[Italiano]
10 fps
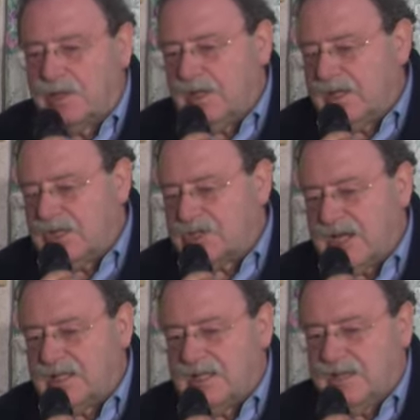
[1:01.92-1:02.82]
i
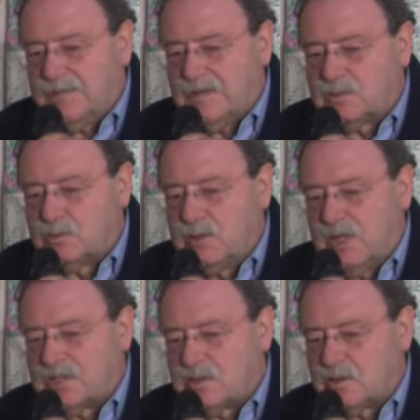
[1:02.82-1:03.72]
recenti studi
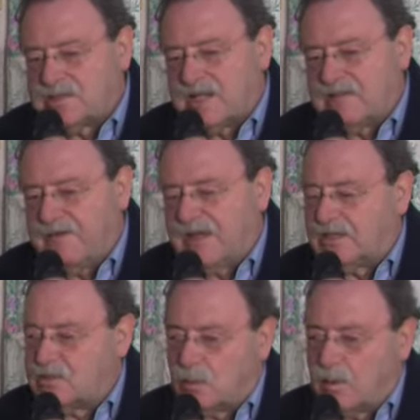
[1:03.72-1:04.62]
che sono stati
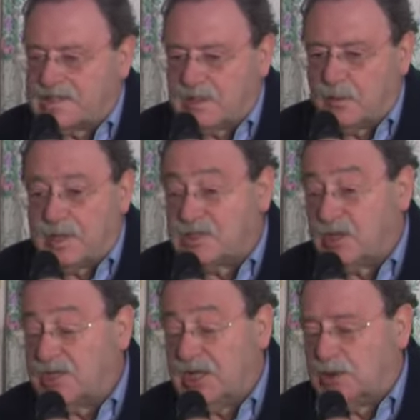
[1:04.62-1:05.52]
fatti su questa
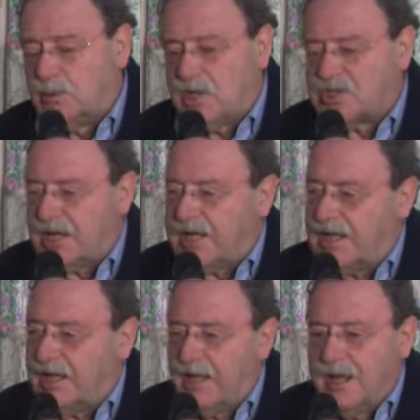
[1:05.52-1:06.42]
popolazione. Addirittura c'è
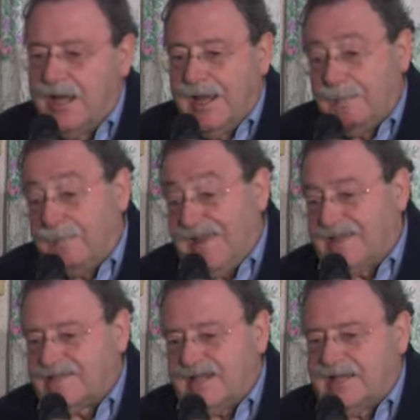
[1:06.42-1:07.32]
chi
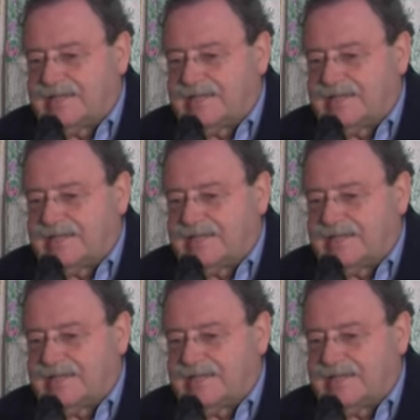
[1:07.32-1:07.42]
pensa che